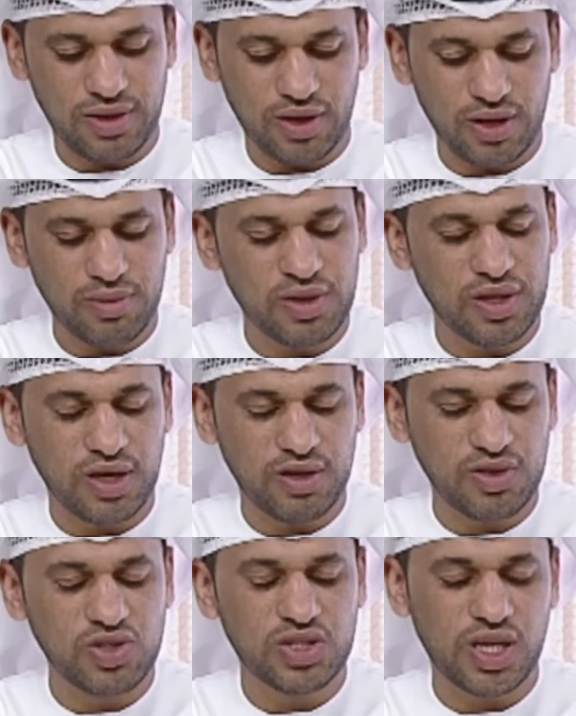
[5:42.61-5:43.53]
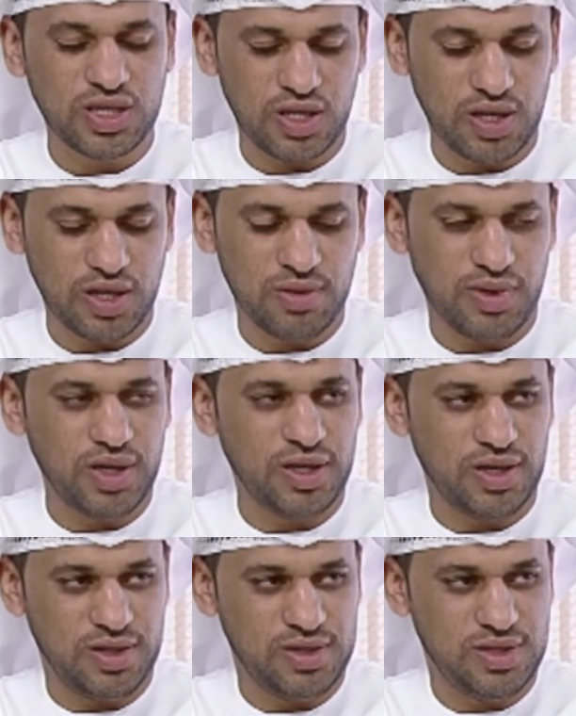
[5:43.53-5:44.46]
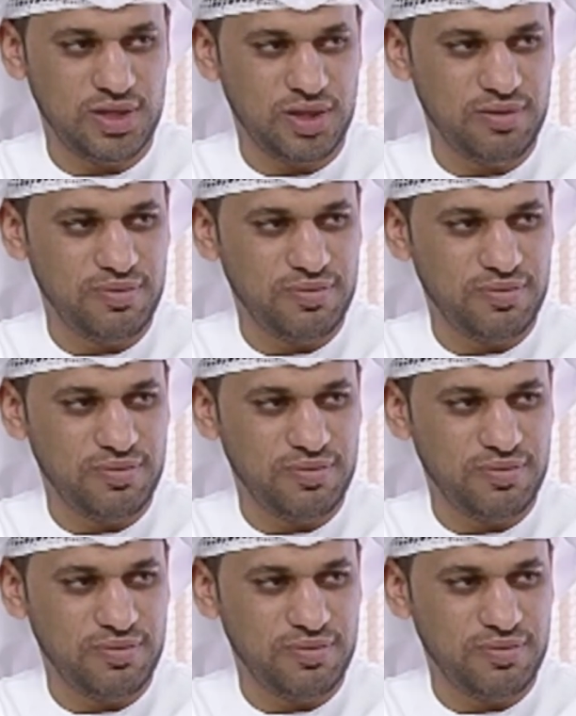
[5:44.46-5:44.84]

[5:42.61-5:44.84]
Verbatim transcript: تقريبا 30 جهه شاركت معنا هذه السنه.